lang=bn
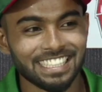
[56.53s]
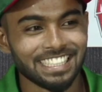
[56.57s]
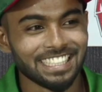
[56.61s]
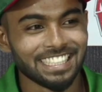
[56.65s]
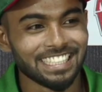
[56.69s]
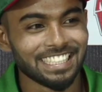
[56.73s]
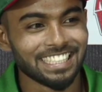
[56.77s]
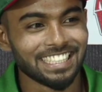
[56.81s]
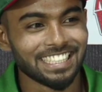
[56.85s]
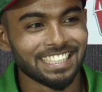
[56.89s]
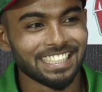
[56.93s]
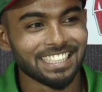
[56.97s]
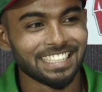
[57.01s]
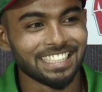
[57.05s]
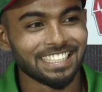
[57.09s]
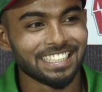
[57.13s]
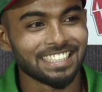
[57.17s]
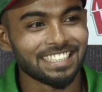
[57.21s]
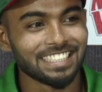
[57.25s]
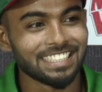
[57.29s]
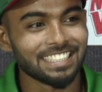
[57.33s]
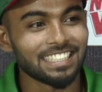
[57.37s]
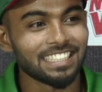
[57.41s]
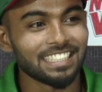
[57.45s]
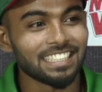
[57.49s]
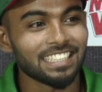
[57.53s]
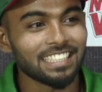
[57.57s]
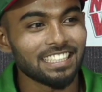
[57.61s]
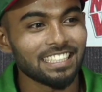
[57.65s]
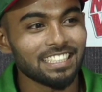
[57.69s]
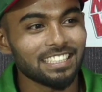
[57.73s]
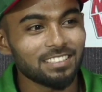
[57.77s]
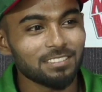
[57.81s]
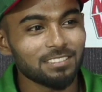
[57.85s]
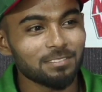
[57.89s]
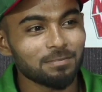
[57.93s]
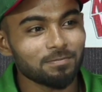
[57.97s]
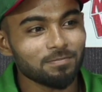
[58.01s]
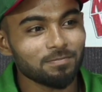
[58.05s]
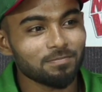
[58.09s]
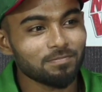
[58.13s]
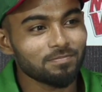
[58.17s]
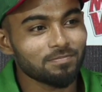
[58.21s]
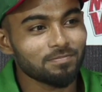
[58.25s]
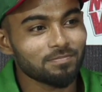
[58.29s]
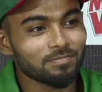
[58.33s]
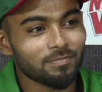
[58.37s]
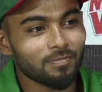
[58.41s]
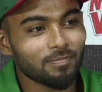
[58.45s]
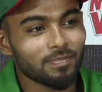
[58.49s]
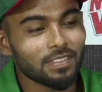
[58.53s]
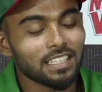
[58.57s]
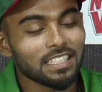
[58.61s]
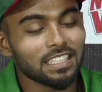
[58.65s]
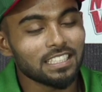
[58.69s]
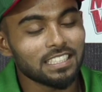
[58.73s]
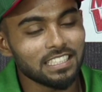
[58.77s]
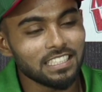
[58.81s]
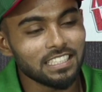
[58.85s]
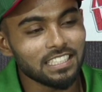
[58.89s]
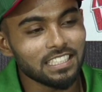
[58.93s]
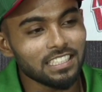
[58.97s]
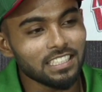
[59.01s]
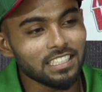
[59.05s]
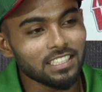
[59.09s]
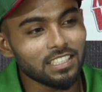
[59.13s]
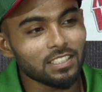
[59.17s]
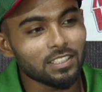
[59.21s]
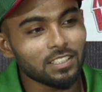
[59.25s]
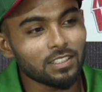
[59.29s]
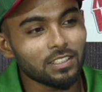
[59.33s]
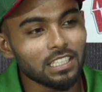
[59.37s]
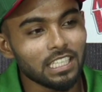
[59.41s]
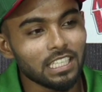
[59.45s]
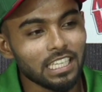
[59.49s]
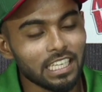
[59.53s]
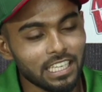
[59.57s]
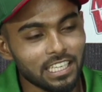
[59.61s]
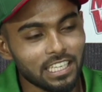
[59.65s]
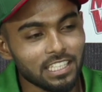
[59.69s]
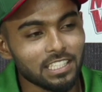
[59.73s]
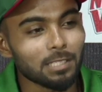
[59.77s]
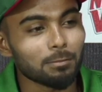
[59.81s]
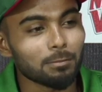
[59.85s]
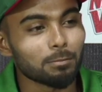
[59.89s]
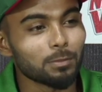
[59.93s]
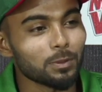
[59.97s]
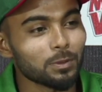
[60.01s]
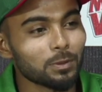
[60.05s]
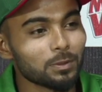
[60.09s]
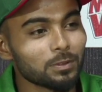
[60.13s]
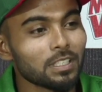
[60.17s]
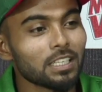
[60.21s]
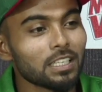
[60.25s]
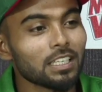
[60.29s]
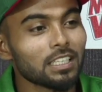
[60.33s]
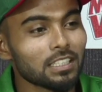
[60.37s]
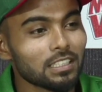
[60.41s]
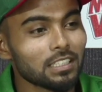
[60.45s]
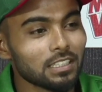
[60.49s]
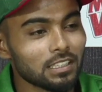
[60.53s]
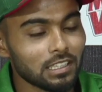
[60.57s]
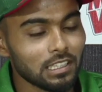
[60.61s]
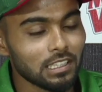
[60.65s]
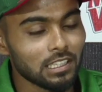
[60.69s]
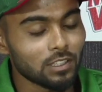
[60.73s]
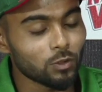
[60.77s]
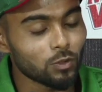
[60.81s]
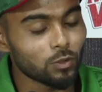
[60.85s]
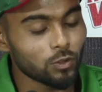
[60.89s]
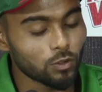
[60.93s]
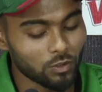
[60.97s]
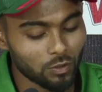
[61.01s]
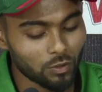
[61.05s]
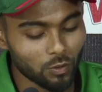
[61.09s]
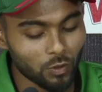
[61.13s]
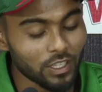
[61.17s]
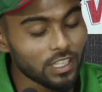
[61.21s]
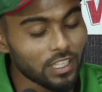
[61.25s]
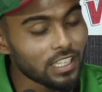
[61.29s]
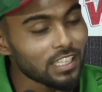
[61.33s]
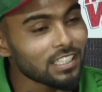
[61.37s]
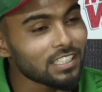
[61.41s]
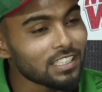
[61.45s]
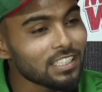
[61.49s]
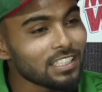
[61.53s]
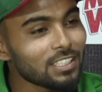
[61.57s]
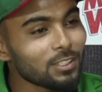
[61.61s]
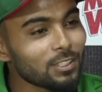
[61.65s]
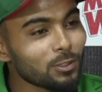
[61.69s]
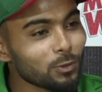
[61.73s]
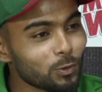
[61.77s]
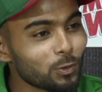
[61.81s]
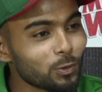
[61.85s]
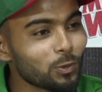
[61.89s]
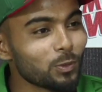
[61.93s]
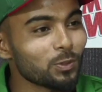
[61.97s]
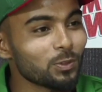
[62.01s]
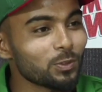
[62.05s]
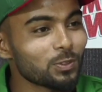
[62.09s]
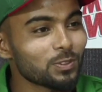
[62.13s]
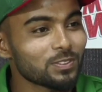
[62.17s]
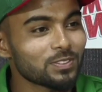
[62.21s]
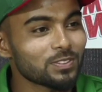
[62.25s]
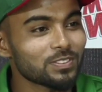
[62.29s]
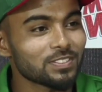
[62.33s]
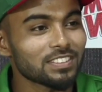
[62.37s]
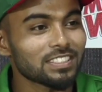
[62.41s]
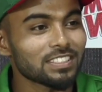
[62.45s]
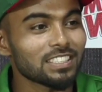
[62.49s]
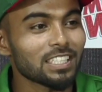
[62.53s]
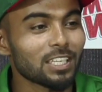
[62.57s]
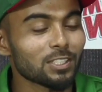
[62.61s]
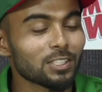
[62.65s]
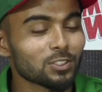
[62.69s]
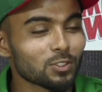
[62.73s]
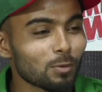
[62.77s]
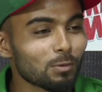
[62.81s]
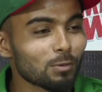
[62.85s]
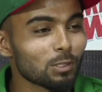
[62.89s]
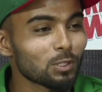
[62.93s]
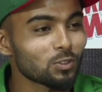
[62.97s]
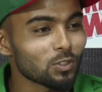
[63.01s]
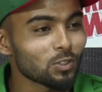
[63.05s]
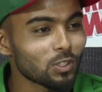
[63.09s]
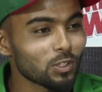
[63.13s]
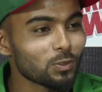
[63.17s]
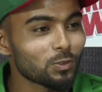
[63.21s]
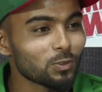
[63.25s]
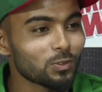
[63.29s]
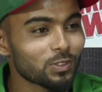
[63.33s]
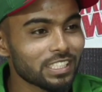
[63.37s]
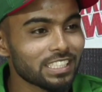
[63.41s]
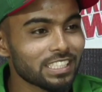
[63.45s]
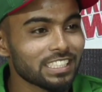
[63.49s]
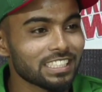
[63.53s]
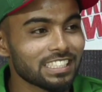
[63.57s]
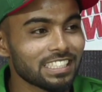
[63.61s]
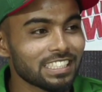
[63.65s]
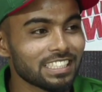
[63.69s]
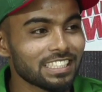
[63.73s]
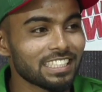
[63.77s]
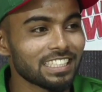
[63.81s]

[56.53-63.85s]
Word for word: স্পেলিংটা বলে দেন টি এ ডাবল তয় আকার ও আর সবাই তয় ওকার দিয়ে